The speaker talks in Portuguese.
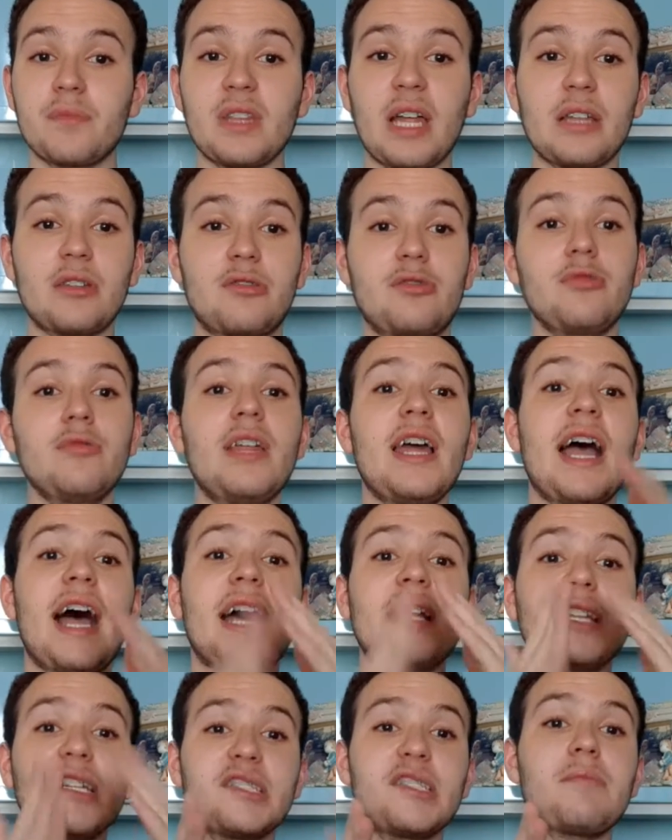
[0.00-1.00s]
Tá tudo
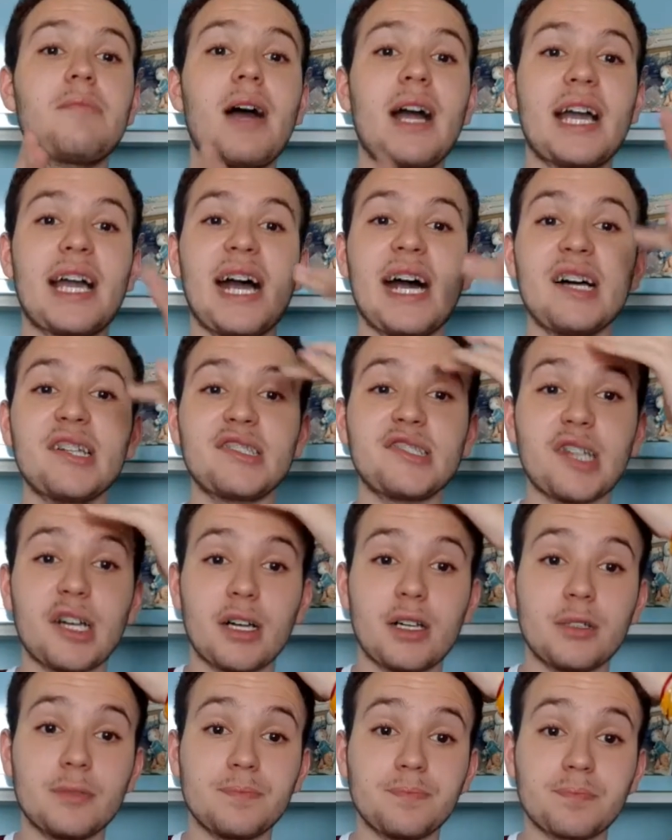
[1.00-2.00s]
errado essa
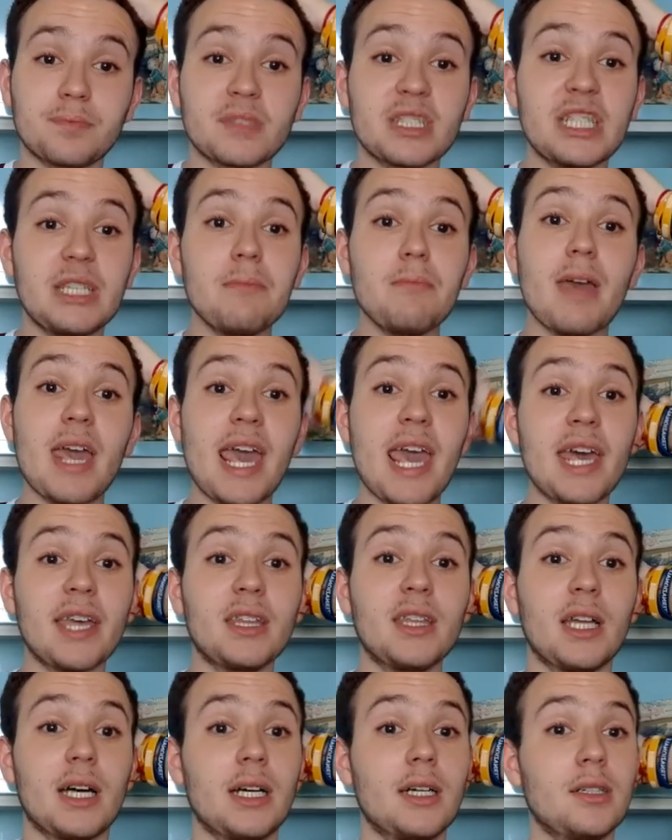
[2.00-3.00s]
bagaça. Que
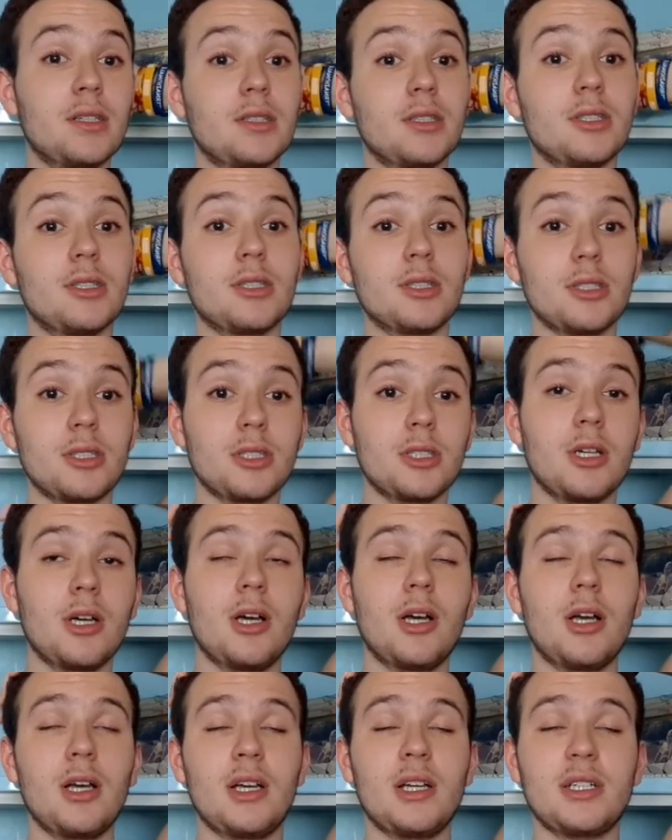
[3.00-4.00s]
merda.
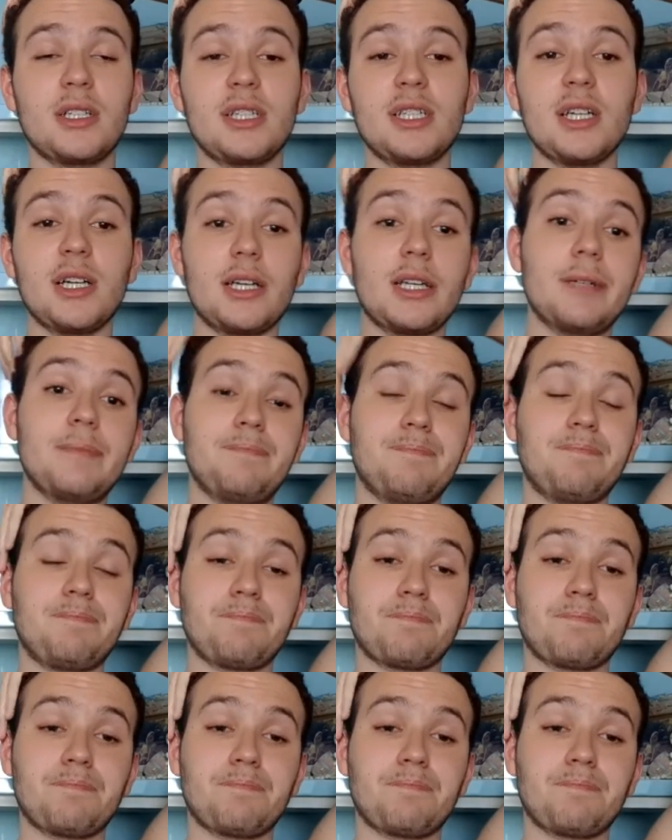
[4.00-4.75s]
Cara,